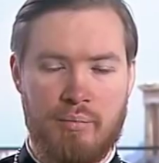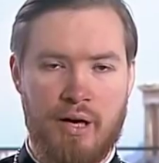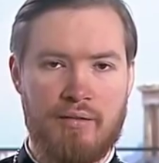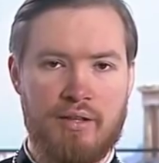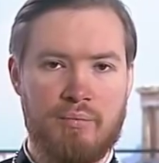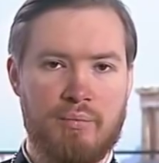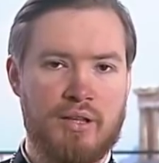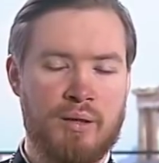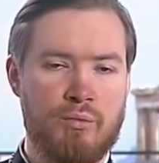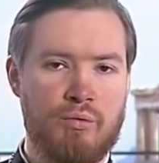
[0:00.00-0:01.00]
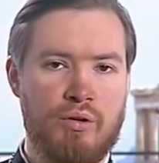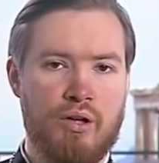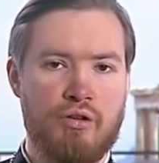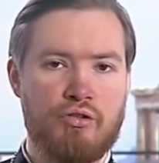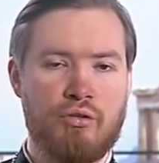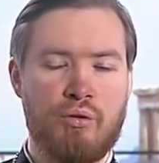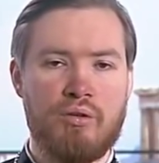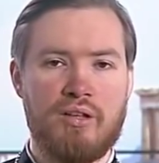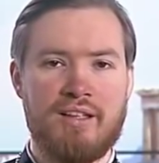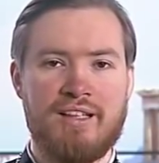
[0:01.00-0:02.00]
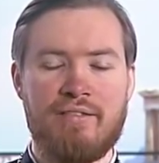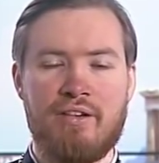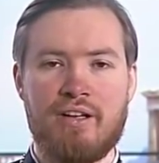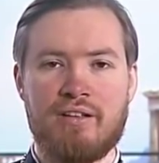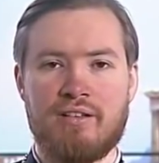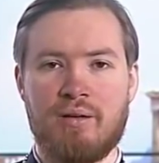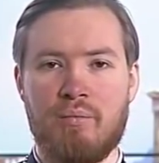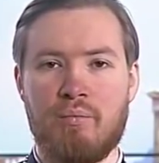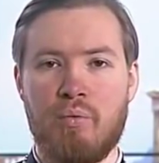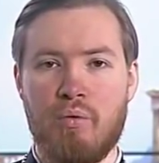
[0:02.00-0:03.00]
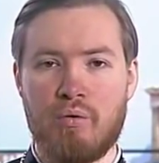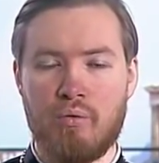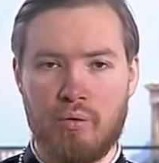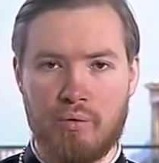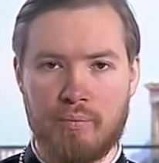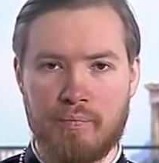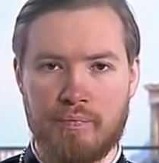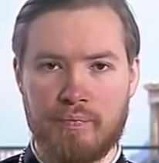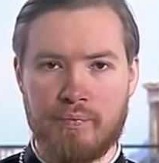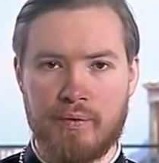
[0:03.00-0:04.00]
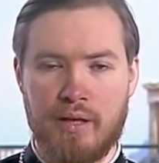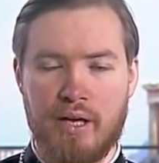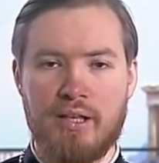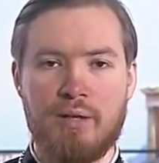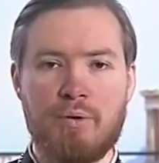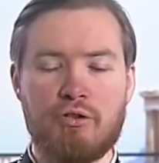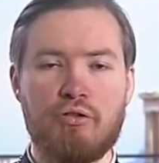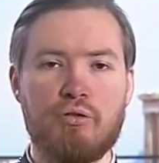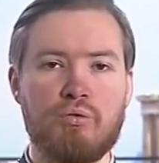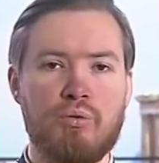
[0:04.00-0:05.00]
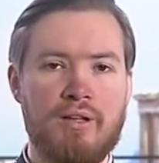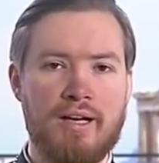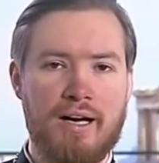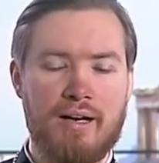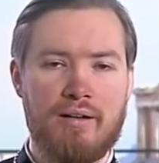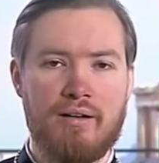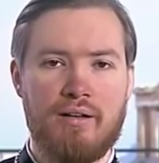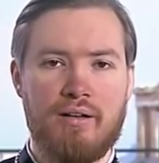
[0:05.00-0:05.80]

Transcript: праведным потому, что он доверился Богу и пошел туда,